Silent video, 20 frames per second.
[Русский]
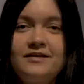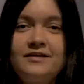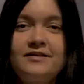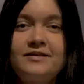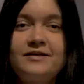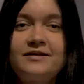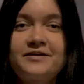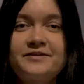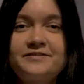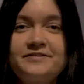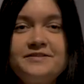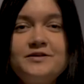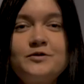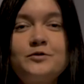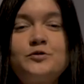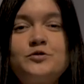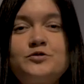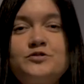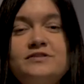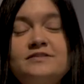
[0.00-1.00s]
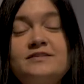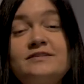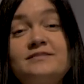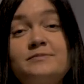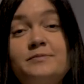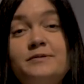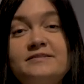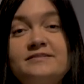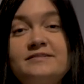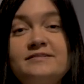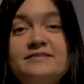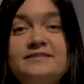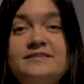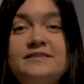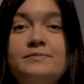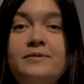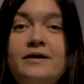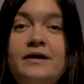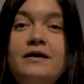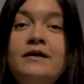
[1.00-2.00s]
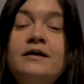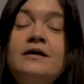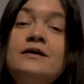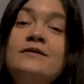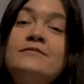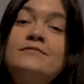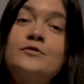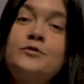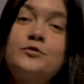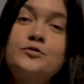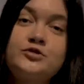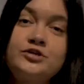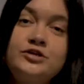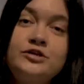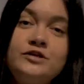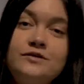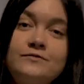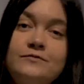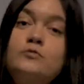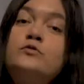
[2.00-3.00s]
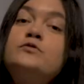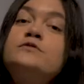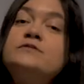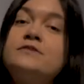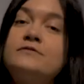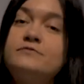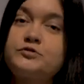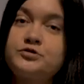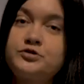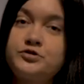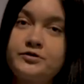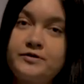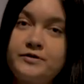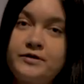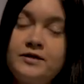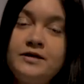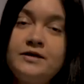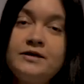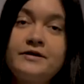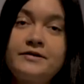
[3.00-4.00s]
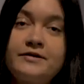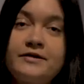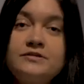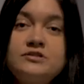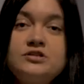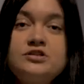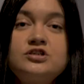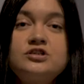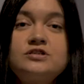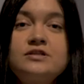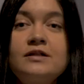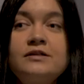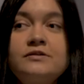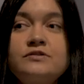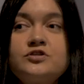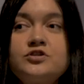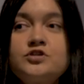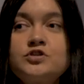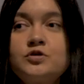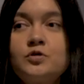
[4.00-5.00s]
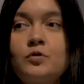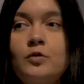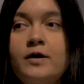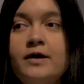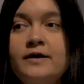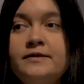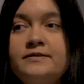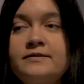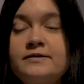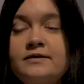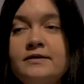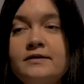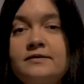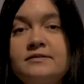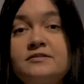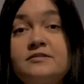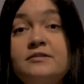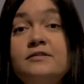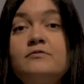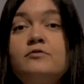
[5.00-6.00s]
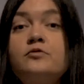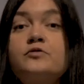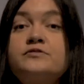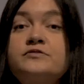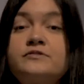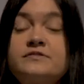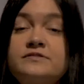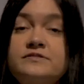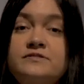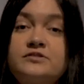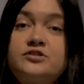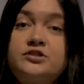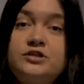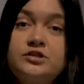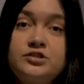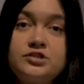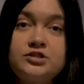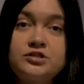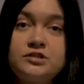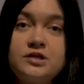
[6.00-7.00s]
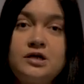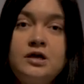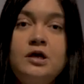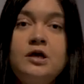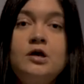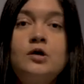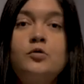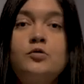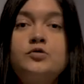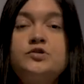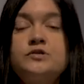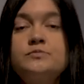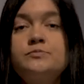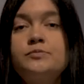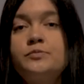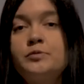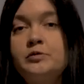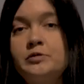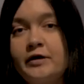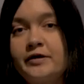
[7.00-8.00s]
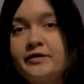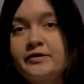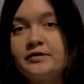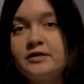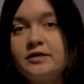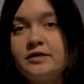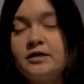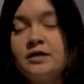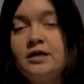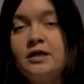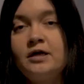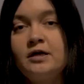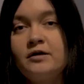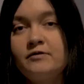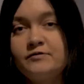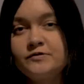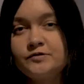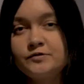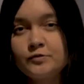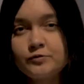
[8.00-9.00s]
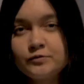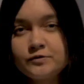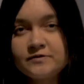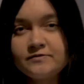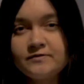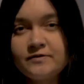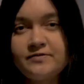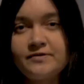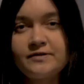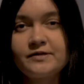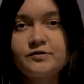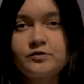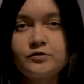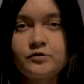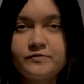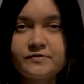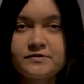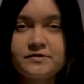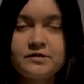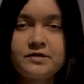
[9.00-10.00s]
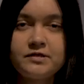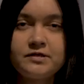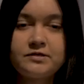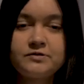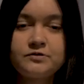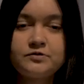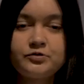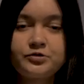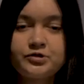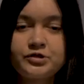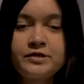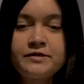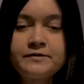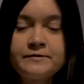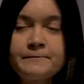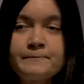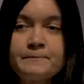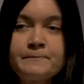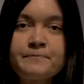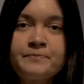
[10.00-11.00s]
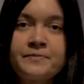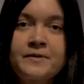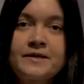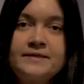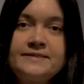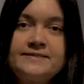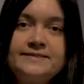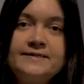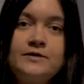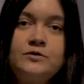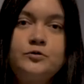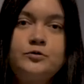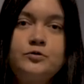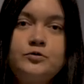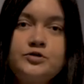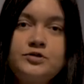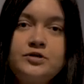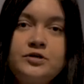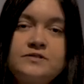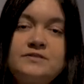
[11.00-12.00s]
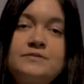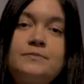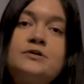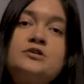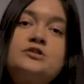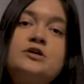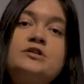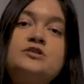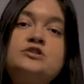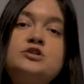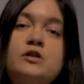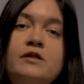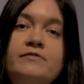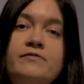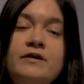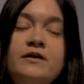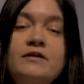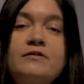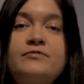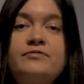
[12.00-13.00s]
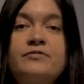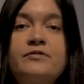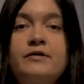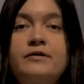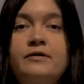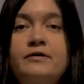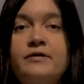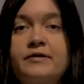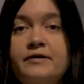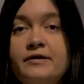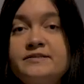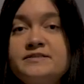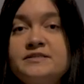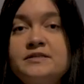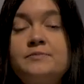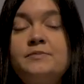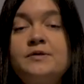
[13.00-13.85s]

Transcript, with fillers: На картине художница изобразила себя в окружении двух девушек. Ранее считалось, что это три возраста женщины, очень популярный в искусстве философский сюжет, где художник изображает человека в разные